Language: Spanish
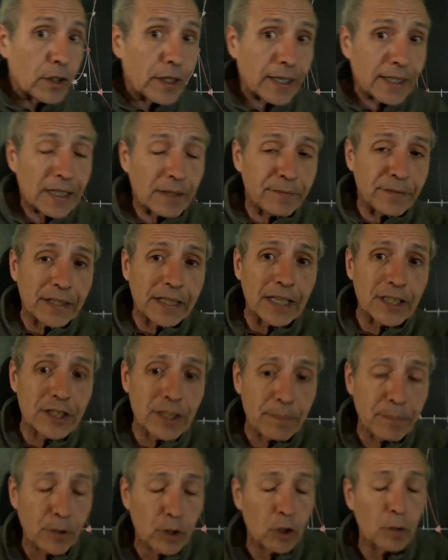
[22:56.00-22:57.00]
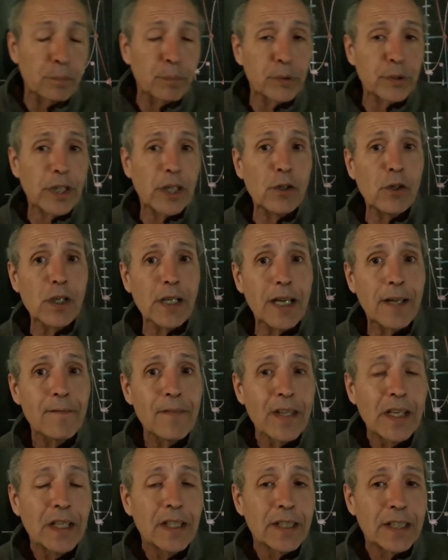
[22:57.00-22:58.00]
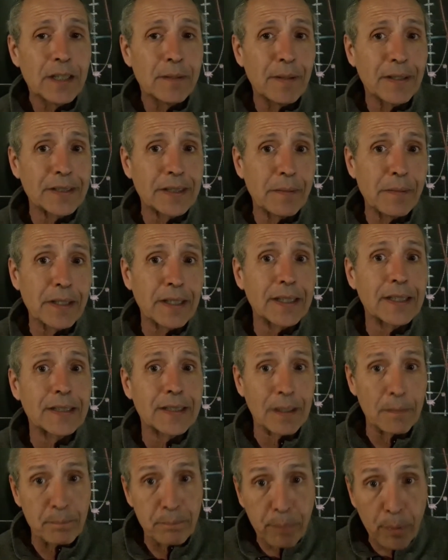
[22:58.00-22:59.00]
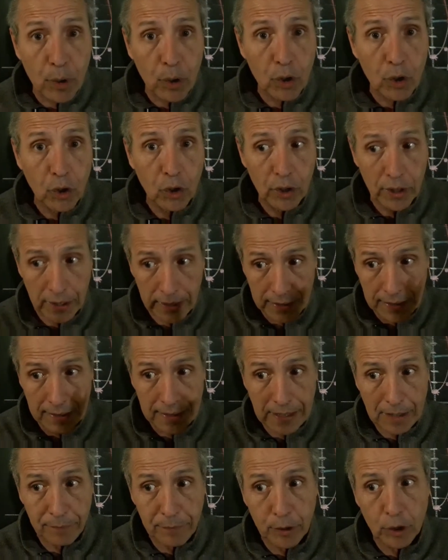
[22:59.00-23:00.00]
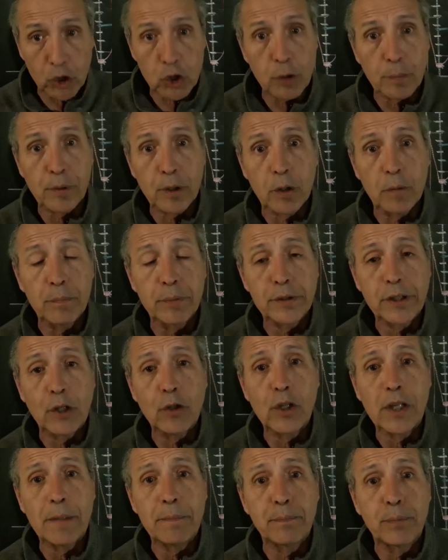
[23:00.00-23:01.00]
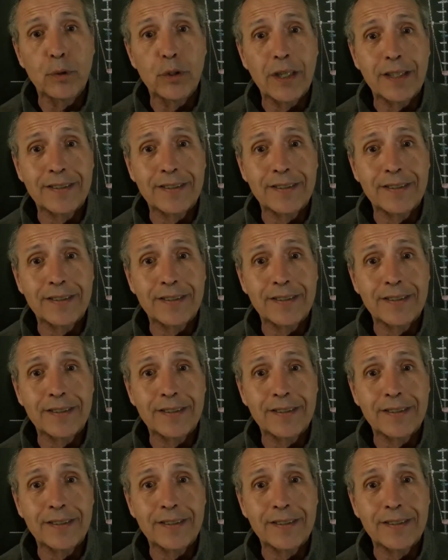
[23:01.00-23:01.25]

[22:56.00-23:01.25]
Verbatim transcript: la gráfica hecha por computadora y vas a ver que tampoco en el gráfico hecho por computadora pude